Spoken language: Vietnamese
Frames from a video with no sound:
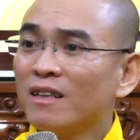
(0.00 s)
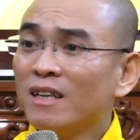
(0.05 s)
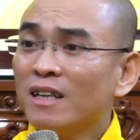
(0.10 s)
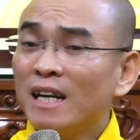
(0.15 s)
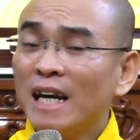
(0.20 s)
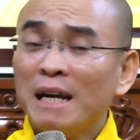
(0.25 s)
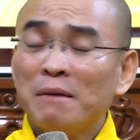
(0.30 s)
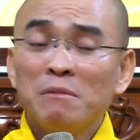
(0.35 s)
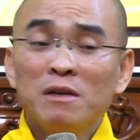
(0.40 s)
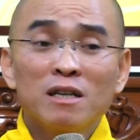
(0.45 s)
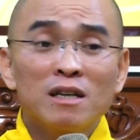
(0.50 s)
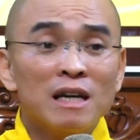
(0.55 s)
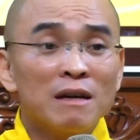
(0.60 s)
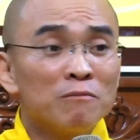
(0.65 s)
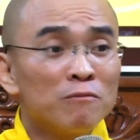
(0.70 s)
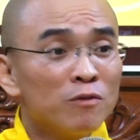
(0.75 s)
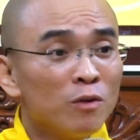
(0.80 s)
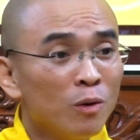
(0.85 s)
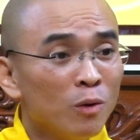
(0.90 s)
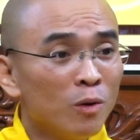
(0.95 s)
Em được làm
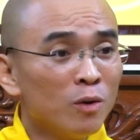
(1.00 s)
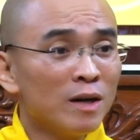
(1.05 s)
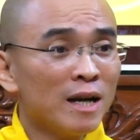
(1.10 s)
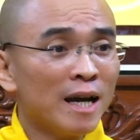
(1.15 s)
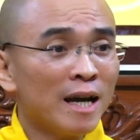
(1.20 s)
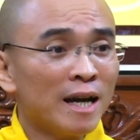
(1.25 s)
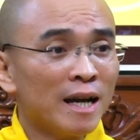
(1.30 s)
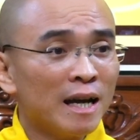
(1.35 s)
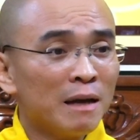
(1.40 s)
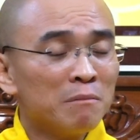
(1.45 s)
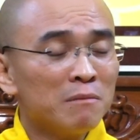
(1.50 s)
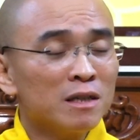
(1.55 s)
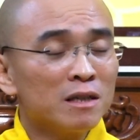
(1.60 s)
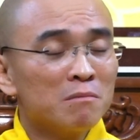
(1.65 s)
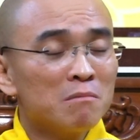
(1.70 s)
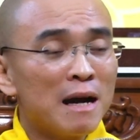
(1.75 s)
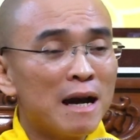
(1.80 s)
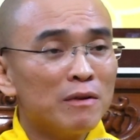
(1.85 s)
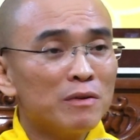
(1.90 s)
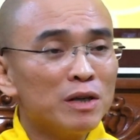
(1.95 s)
vua nè, em được
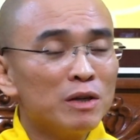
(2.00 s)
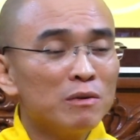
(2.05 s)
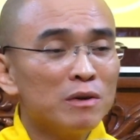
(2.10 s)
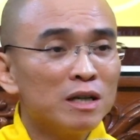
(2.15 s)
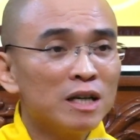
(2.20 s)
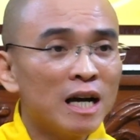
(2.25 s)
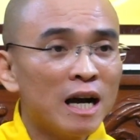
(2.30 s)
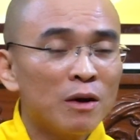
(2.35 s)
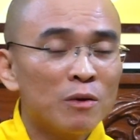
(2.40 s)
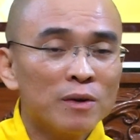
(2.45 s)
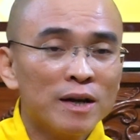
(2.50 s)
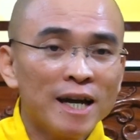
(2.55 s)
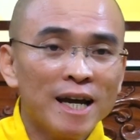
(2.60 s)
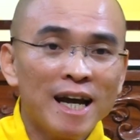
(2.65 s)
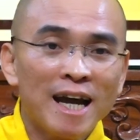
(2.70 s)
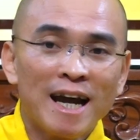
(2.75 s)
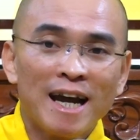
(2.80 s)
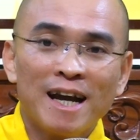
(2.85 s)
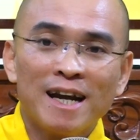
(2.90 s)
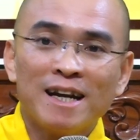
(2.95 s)
bao nhiêu người hầu kẻ
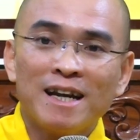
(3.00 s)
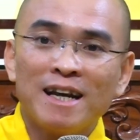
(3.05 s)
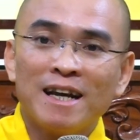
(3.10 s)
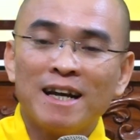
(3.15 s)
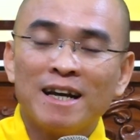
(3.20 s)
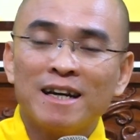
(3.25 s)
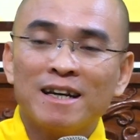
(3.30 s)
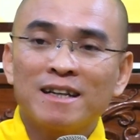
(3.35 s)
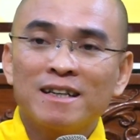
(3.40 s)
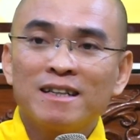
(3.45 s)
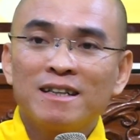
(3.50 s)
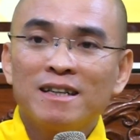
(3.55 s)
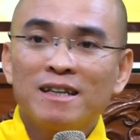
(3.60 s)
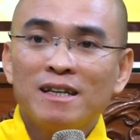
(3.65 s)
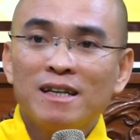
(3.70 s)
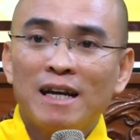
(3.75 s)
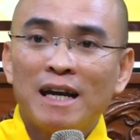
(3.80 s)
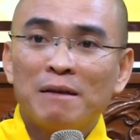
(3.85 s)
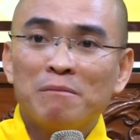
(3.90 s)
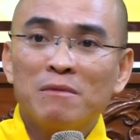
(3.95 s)
hạ nè,
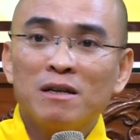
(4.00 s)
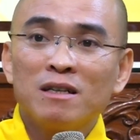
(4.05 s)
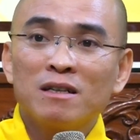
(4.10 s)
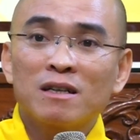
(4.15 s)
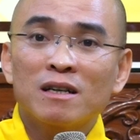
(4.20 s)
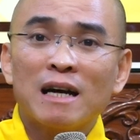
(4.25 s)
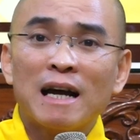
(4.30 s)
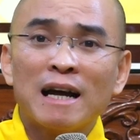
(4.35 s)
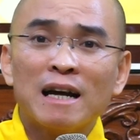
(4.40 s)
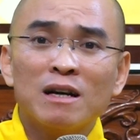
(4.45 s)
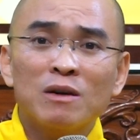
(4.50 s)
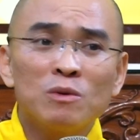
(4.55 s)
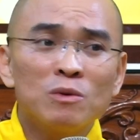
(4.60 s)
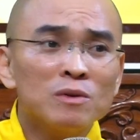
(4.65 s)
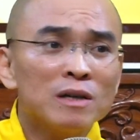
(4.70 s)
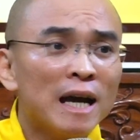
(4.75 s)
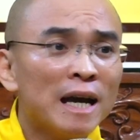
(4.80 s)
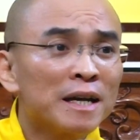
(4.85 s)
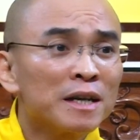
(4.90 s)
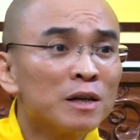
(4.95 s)
em được ăn uống
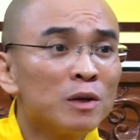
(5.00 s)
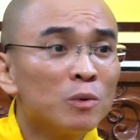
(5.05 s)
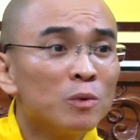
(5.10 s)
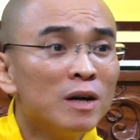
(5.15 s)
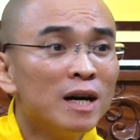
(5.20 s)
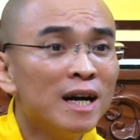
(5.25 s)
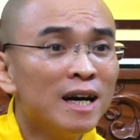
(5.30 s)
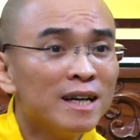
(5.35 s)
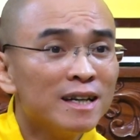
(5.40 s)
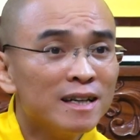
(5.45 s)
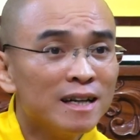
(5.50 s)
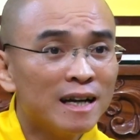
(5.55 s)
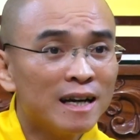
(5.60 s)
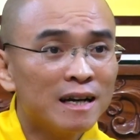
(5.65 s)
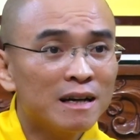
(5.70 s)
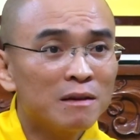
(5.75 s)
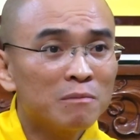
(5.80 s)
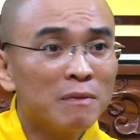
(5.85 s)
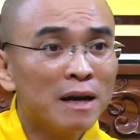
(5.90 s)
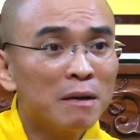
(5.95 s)
đầy đủ hết nè,
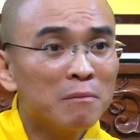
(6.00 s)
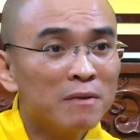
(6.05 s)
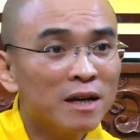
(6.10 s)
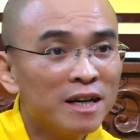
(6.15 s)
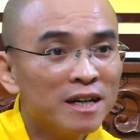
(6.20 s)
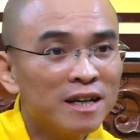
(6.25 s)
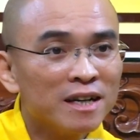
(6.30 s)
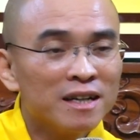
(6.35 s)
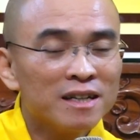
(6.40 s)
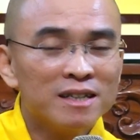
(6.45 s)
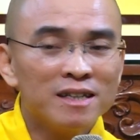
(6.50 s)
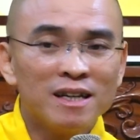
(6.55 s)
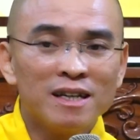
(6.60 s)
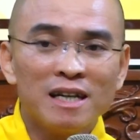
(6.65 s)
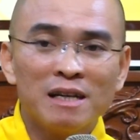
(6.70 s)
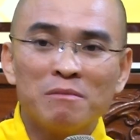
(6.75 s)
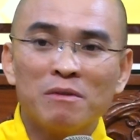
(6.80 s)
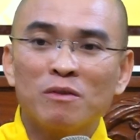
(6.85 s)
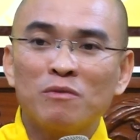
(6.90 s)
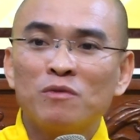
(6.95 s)
mà em nghĩ đến cái chết
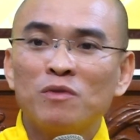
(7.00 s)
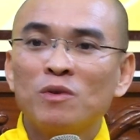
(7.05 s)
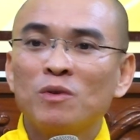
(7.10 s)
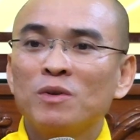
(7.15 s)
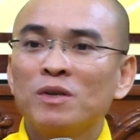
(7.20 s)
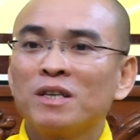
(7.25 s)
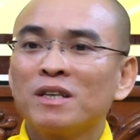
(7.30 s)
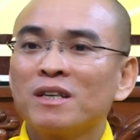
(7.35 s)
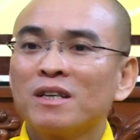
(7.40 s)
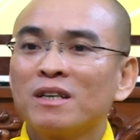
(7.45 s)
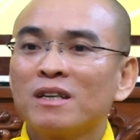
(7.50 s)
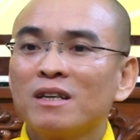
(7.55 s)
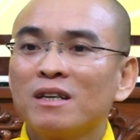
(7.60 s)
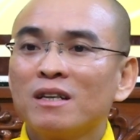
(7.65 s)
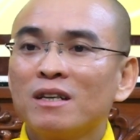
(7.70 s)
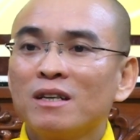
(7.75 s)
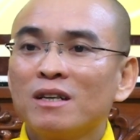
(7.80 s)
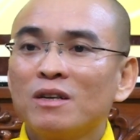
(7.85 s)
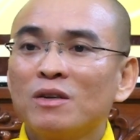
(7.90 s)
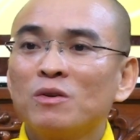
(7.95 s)
em không vui.
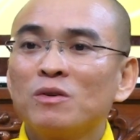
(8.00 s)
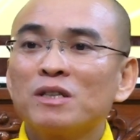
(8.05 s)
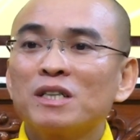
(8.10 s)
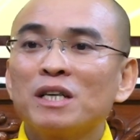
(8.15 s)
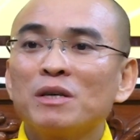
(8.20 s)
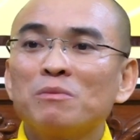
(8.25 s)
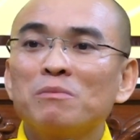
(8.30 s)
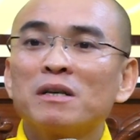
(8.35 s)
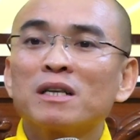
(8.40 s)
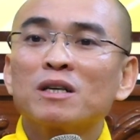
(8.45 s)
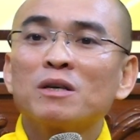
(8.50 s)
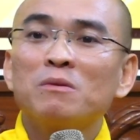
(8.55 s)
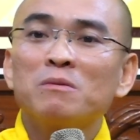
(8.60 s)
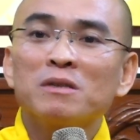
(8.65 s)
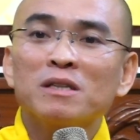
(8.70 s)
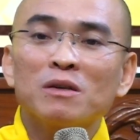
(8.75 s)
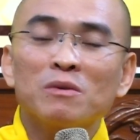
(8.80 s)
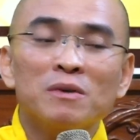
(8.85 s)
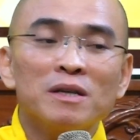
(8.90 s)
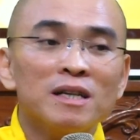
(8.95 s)
Huống chi mình cúng
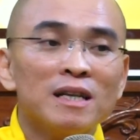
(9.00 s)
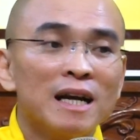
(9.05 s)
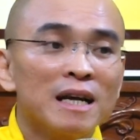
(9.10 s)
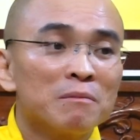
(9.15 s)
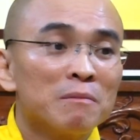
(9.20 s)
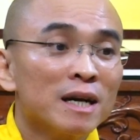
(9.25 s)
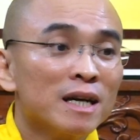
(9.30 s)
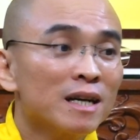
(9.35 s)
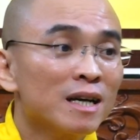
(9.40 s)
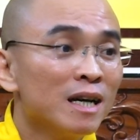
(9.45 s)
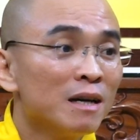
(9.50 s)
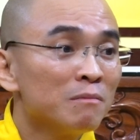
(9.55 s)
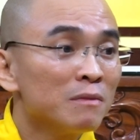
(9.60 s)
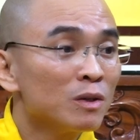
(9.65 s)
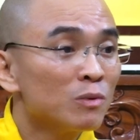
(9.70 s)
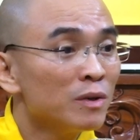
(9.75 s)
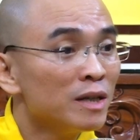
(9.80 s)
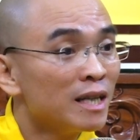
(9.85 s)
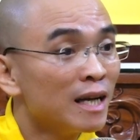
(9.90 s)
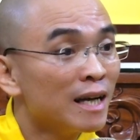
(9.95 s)
cho quý thầy bát cơm để
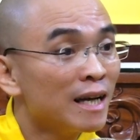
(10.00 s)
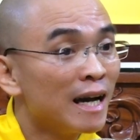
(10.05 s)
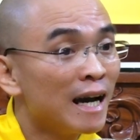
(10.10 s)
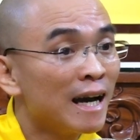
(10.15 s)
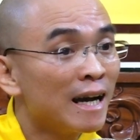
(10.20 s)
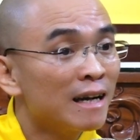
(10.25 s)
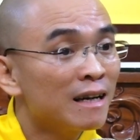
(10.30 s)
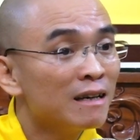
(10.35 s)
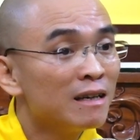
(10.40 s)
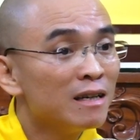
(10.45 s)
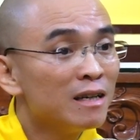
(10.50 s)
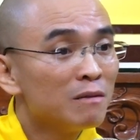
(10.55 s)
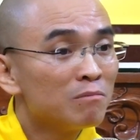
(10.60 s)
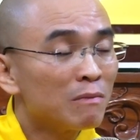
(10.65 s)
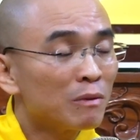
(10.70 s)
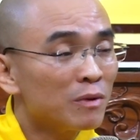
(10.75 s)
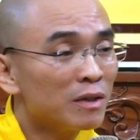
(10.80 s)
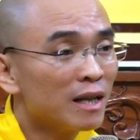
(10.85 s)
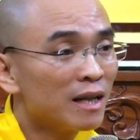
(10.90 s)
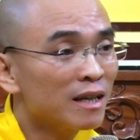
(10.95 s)
quý thầy ăn, mà
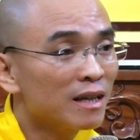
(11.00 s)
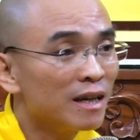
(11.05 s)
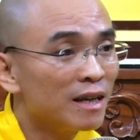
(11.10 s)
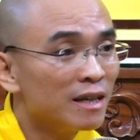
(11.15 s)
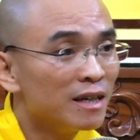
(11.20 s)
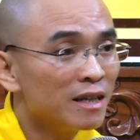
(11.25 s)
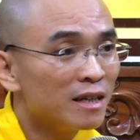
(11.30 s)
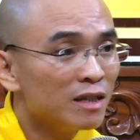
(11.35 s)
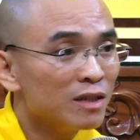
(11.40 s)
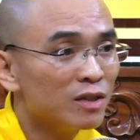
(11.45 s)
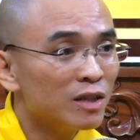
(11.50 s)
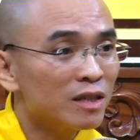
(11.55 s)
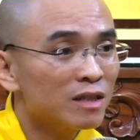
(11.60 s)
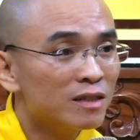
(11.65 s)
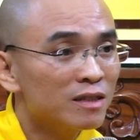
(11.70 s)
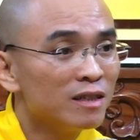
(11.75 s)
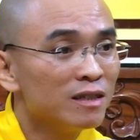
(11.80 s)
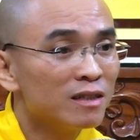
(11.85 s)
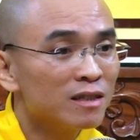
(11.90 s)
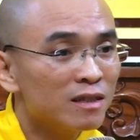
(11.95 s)
quý thầy nghĩ đến cái chuyện
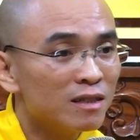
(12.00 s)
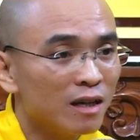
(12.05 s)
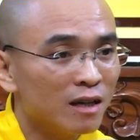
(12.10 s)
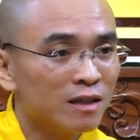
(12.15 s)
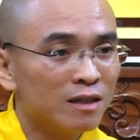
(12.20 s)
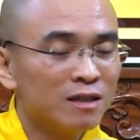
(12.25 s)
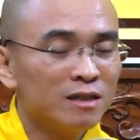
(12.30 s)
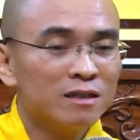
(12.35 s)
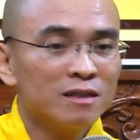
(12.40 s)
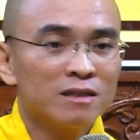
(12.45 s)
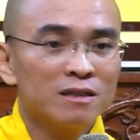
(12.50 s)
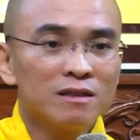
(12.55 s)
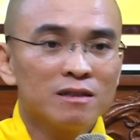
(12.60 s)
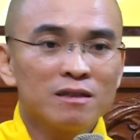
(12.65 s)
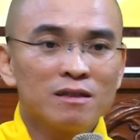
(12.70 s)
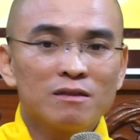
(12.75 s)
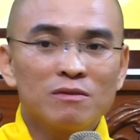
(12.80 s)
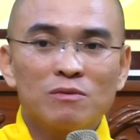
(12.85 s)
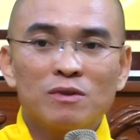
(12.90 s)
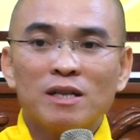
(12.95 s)
sinh tử,
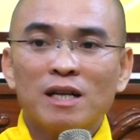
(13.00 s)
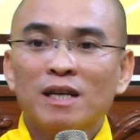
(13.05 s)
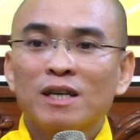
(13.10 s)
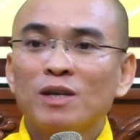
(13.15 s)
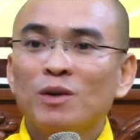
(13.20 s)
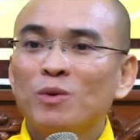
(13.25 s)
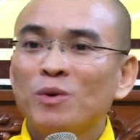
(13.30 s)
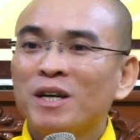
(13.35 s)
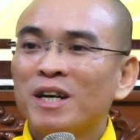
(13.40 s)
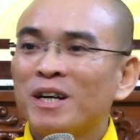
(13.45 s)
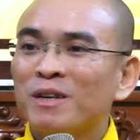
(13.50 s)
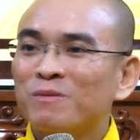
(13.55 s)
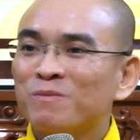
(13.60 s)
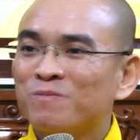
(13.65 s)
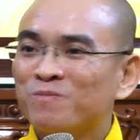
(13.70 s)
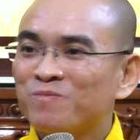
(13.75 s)
quý thầy vui không?